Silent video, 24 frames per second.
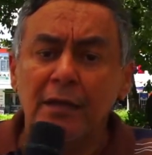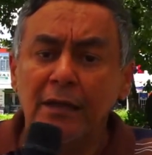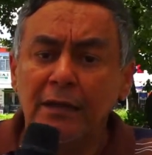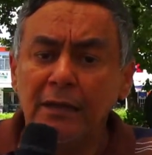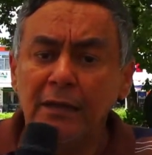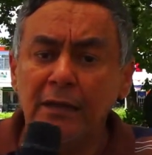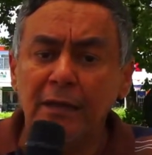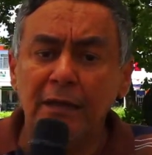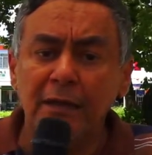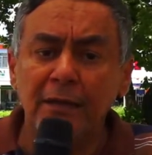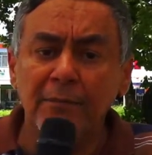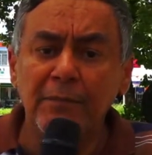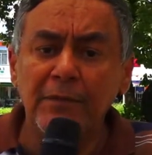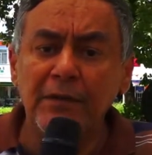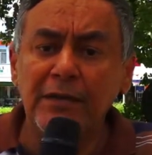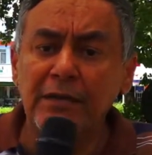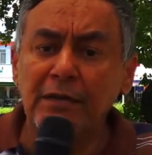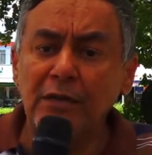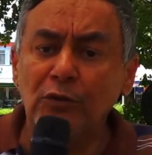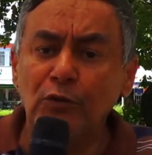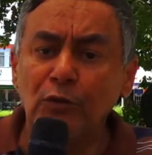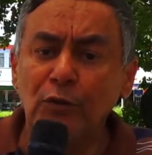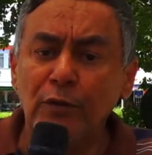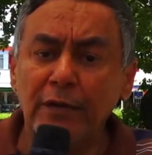eh,
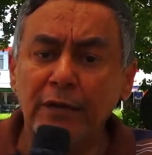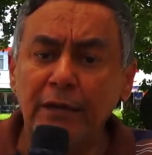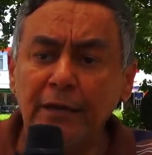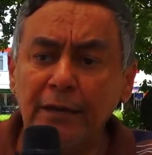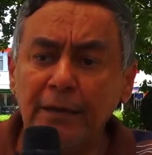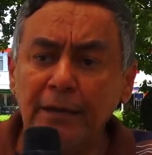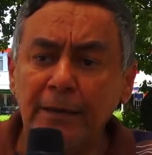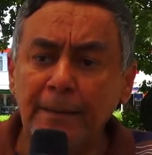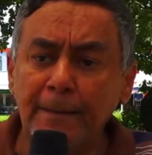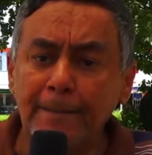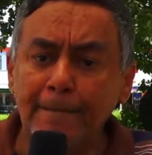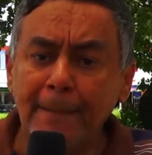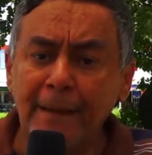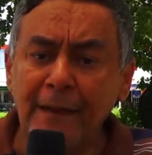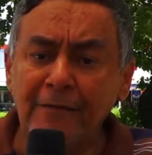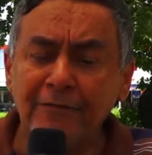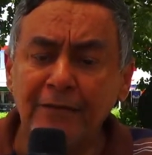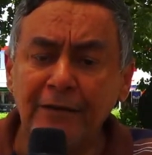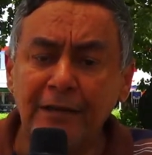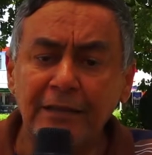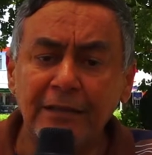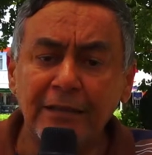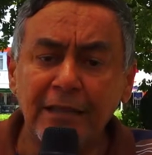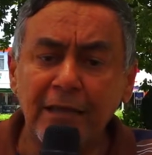viniendo al
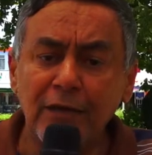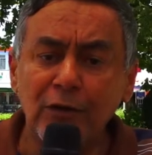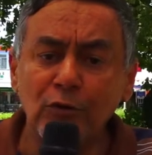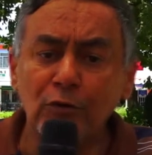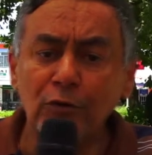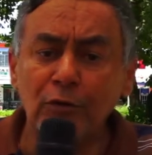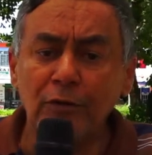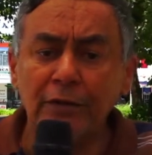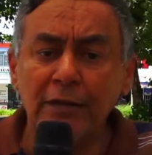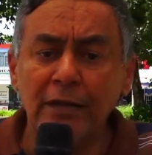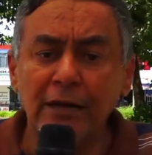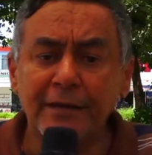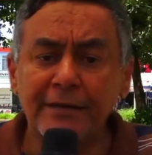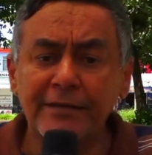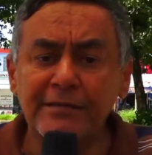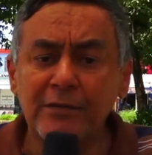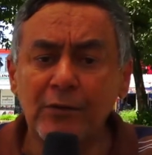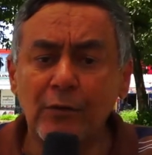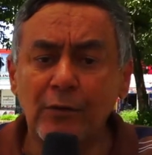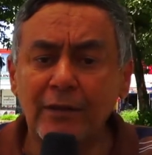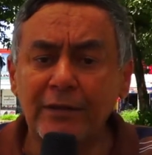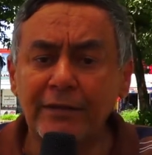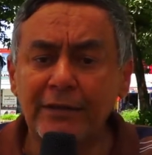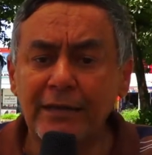frente del
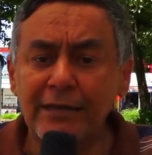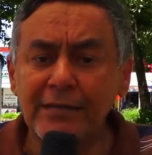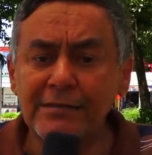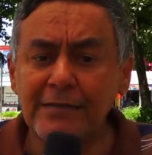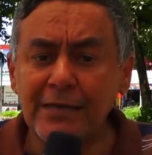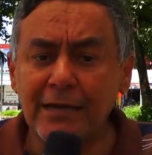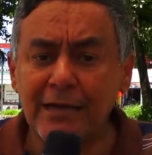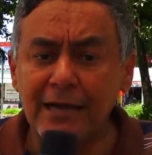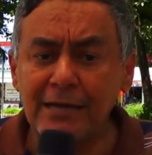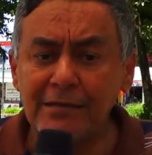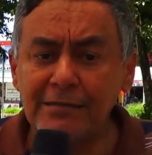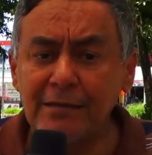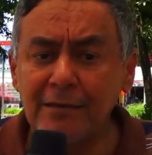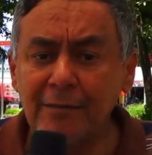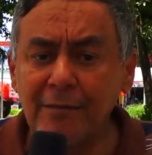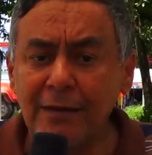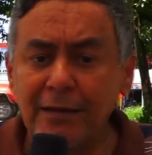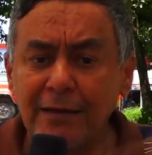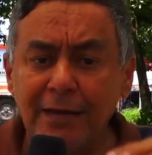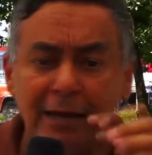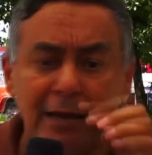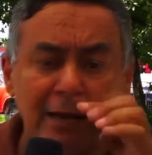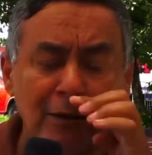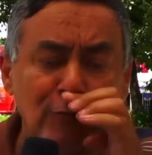restaurante La Acacias,
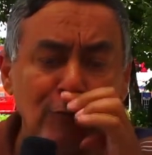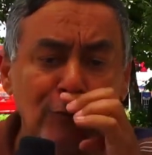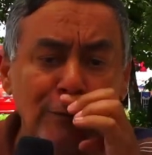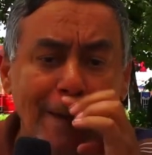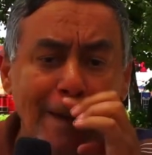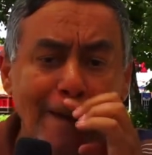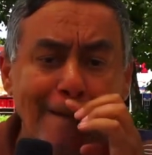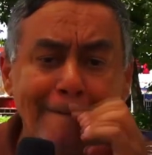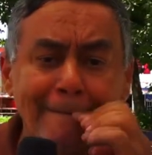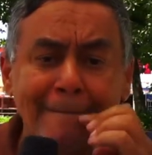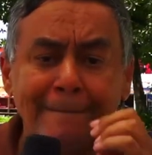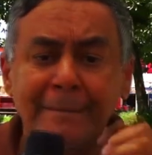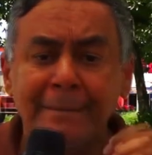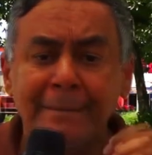valga la cuña.